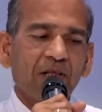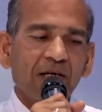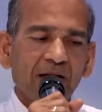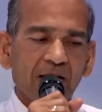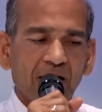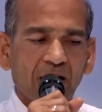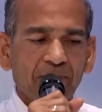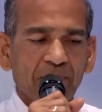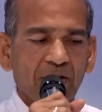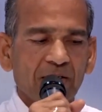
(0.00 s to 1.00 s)
देख
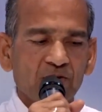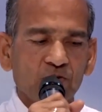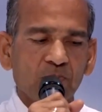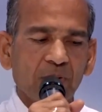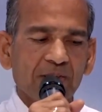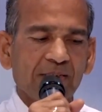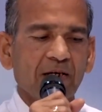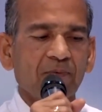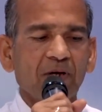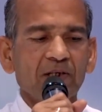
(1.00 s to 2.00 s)
आपका चुंबक
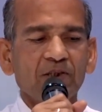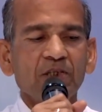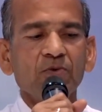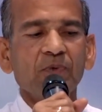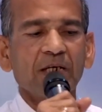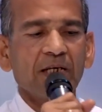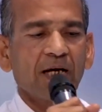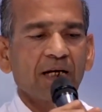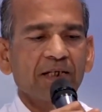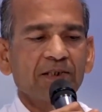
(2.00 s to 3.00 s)
सा व्यक्तित्व
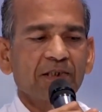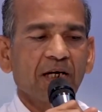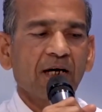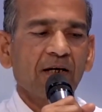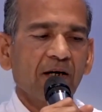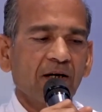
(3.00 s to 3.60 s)
निराली शान